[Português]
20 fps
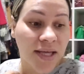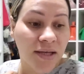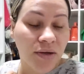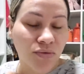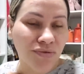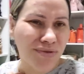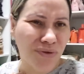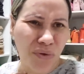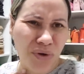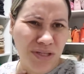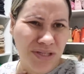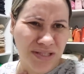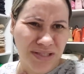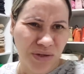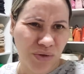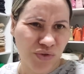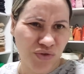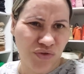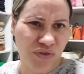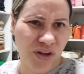e não são
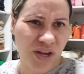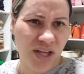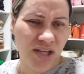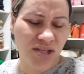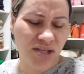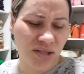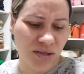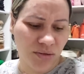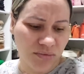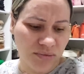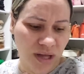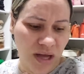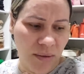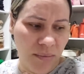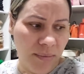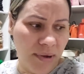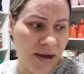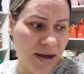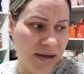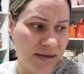coisas tão diferentes não,
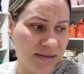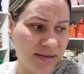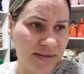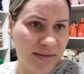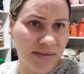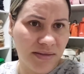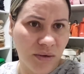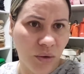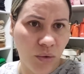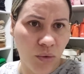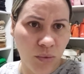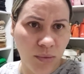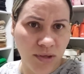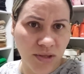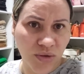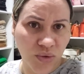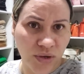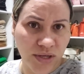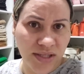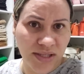tá, mas são
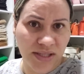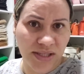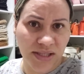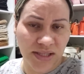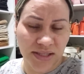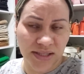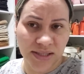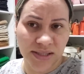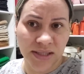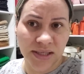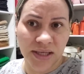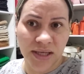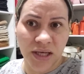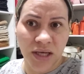algumas coisinhas.